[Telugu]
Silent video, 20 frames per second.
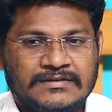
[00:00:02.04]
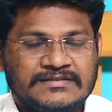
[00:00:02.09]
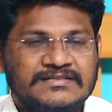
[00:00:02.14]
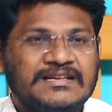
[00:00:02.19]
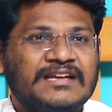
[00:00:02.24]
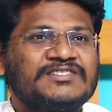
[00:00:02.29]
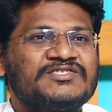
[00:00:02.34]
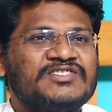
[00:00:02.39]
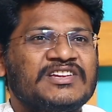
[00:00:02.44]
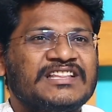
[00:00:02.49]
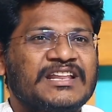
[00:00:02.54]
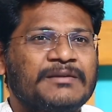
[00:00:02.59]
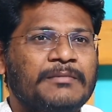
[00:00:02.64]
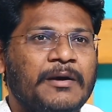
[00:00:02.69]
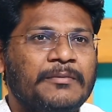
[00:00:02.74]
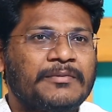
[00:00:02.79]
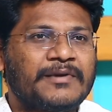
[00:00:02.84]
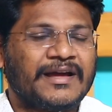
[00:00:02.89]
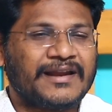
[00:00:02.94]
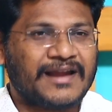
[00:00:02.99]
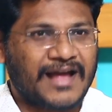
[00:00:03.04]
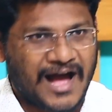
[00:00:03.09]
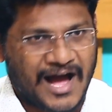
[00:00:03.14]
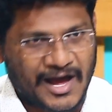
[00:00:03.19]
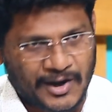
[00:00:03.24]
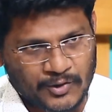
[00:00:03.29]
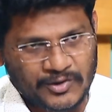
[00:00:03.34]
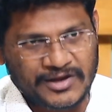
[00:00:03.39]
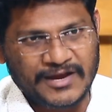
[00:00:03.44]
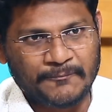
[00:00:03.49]
సార్ చంద్రబాబు గారి
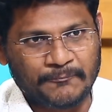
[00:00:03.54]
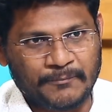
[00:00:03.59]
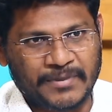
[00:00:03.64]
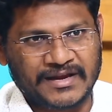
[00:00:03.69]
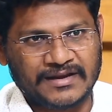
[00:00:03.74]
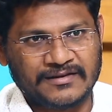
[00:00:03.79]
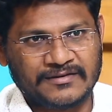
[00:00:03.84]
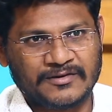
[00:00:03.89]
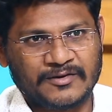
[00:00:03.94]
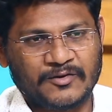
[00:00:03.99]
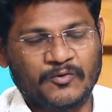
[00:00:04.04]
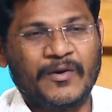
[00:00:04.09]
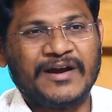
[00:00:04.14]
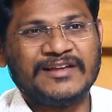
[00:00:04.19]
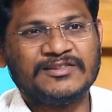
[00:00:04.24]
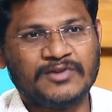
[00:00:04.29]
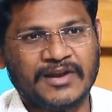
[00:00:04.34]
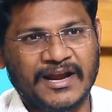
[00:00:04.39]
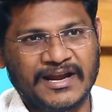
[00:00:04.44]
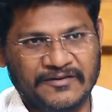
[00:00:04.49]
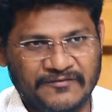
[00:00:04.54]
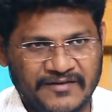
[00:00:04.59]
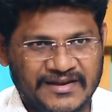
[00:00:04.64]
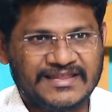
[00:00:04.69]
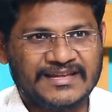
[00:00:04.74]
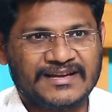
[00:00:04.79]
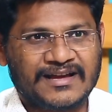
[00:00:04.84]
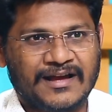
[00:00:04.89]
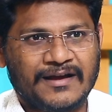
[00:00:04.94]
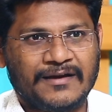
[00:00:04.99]
ఆరోగ్యంపై వైద్యుల
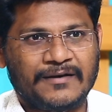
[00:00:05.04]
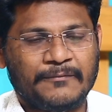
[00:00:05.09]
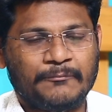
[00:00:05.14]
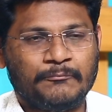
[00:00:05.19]
నివేదిక